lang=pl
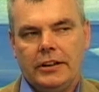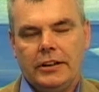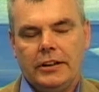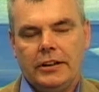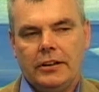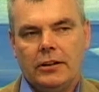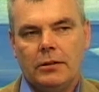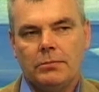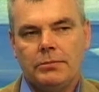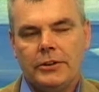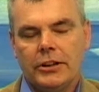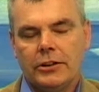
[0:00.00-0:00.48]

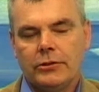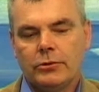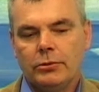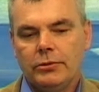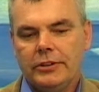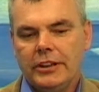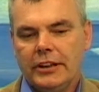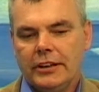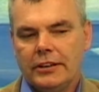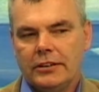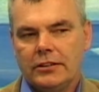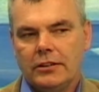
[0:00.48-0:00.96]
e,
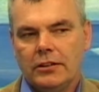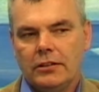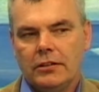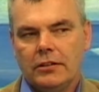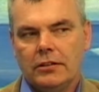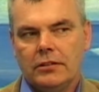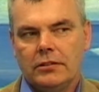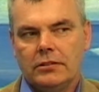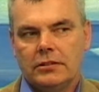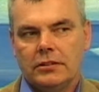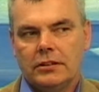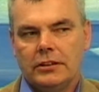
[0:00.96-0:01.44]
obliguje
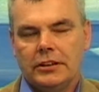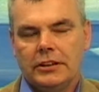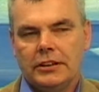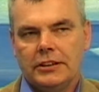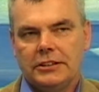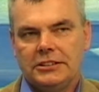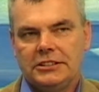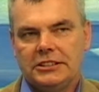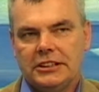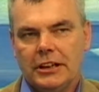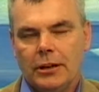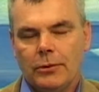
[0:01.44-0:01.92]
do
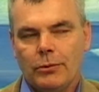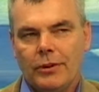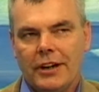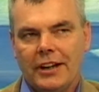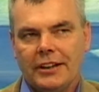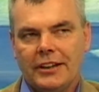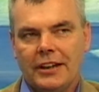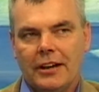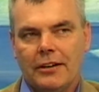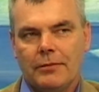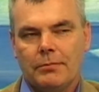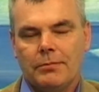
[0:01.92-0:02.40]
e,
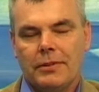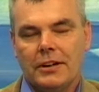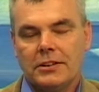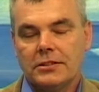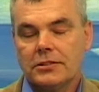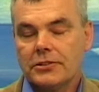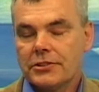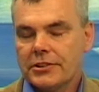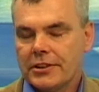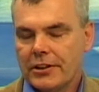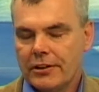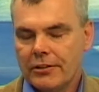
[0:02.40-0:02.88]
działania w
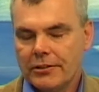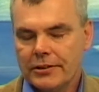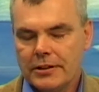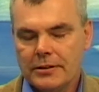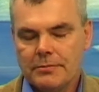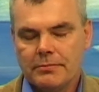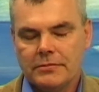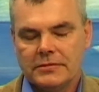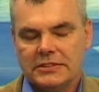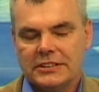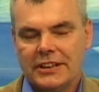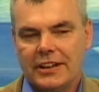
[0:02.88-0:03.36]
bardzo
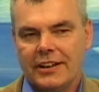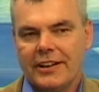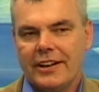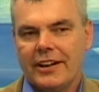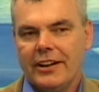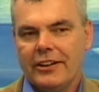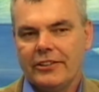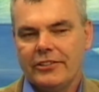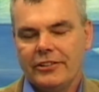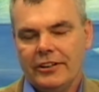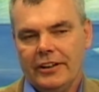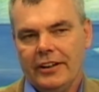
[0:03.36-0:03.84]
szerokim
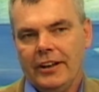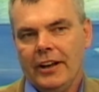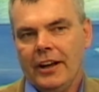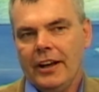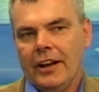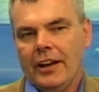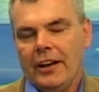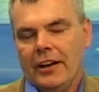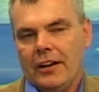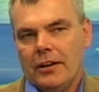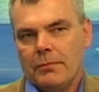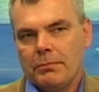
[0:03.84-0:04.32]
zakresie
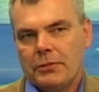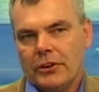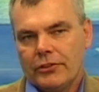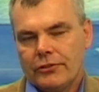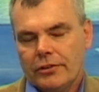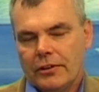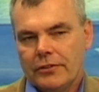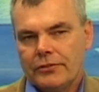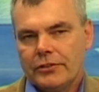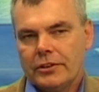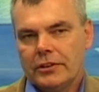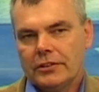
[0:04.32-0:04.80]

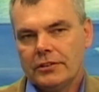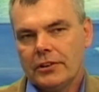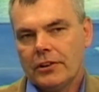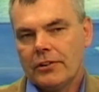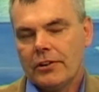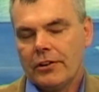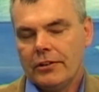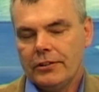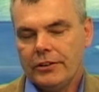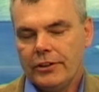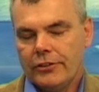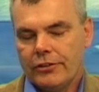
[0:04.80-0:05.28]
począwszy od
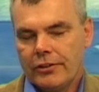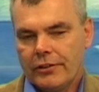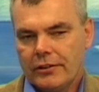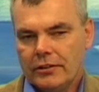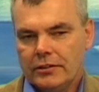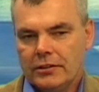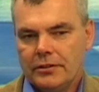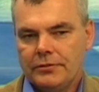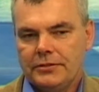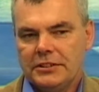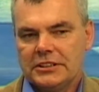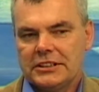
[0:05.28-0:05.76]
ochrony
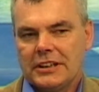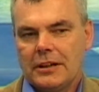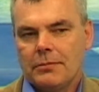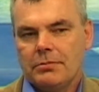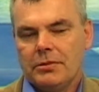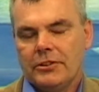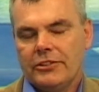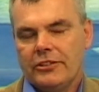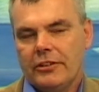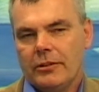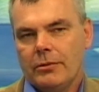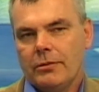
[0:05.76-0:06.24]
środowiska,
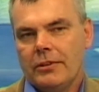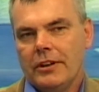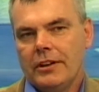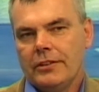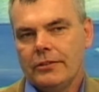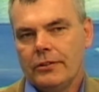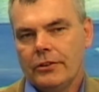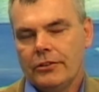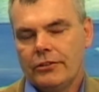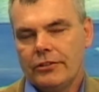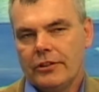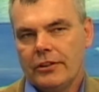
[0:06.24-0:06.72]
po
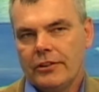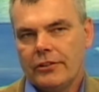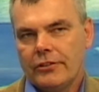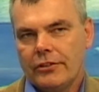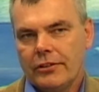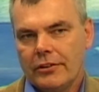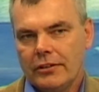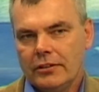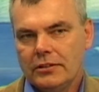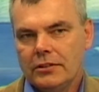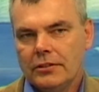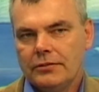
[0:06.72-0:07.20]
działalność
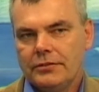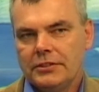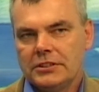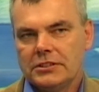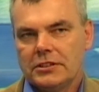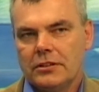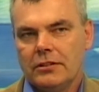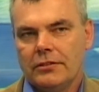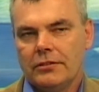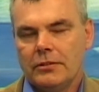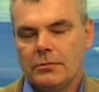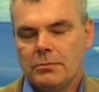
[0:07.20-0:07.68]

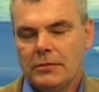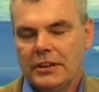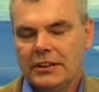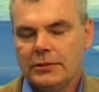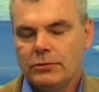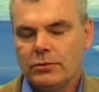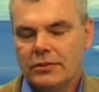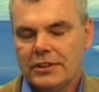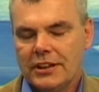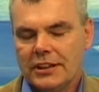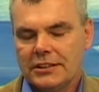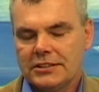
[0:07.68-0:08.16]
środowiskową,
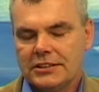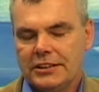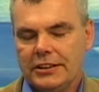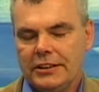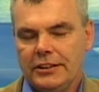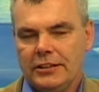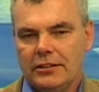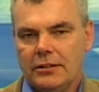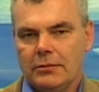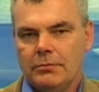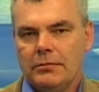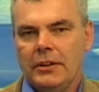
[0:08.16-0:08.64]

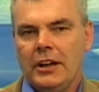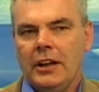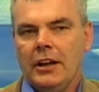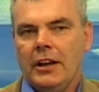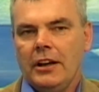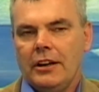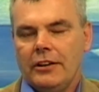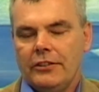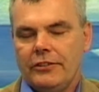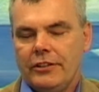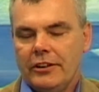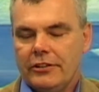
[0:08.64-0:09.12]
edukacyjną,
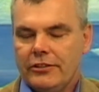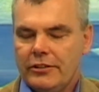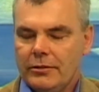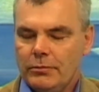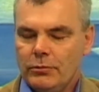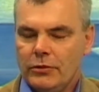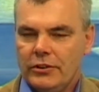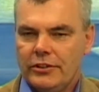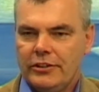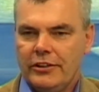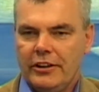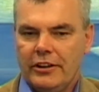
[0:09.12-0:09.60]
dzieci,
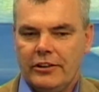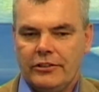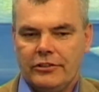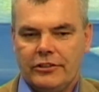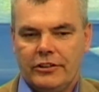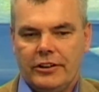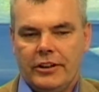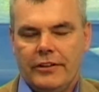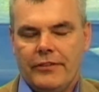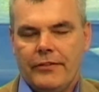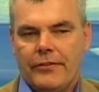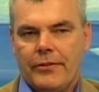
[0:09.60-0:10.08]

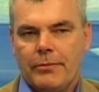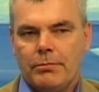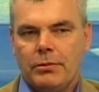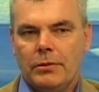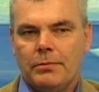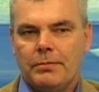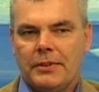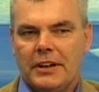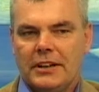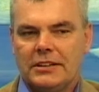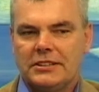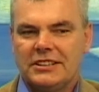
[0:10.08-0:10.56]
młodzieży,
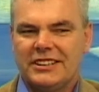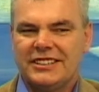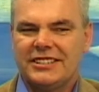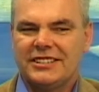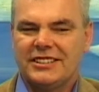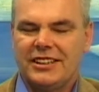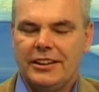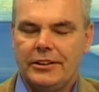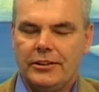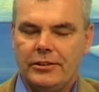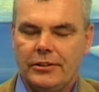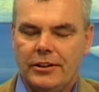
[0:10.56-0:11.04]
współpracę z
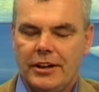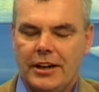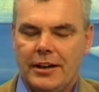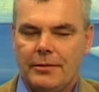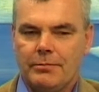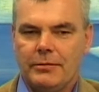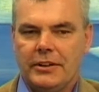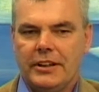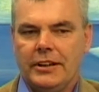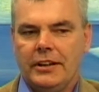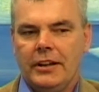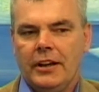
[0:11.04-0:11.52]

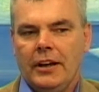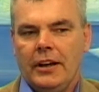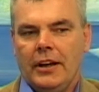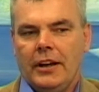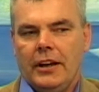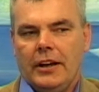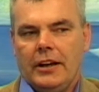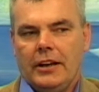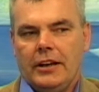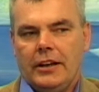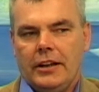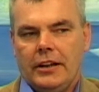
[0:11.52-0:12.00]
seniorami.
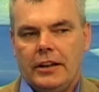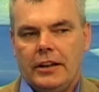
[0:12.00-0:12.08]
E,